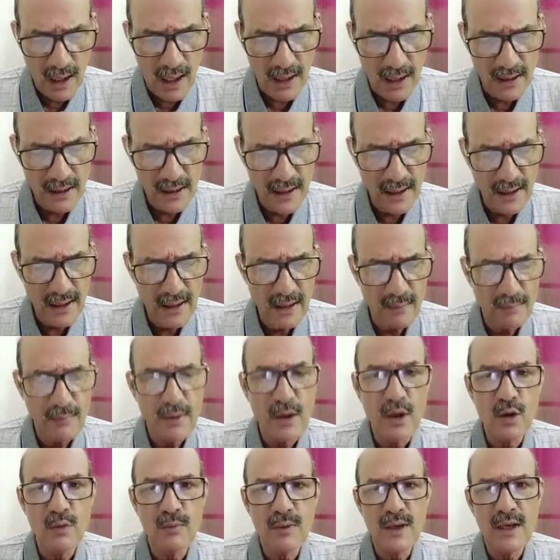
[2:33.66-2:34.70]
అందరికీ
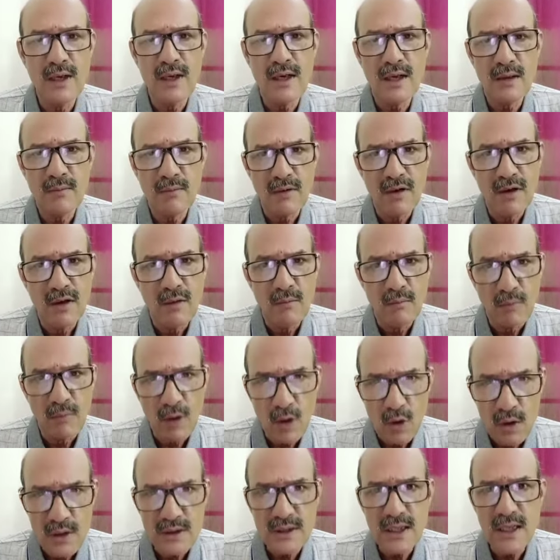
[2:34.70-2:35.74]
పేరు పేరున
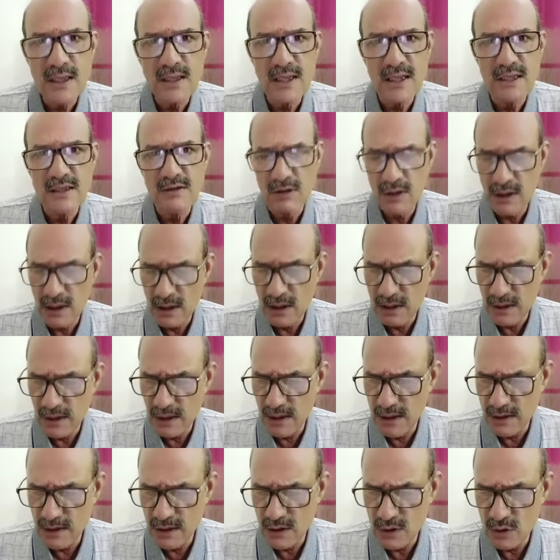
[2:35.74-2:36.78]
మరొక్కసారి ధన్యవాదాలు
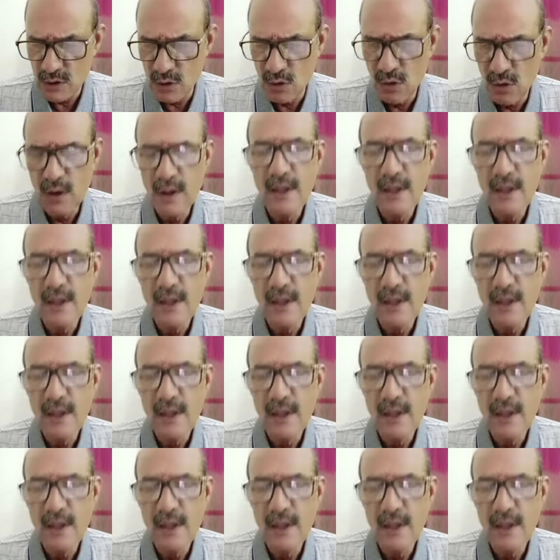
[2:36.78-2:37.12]
తెలియజేస్తూ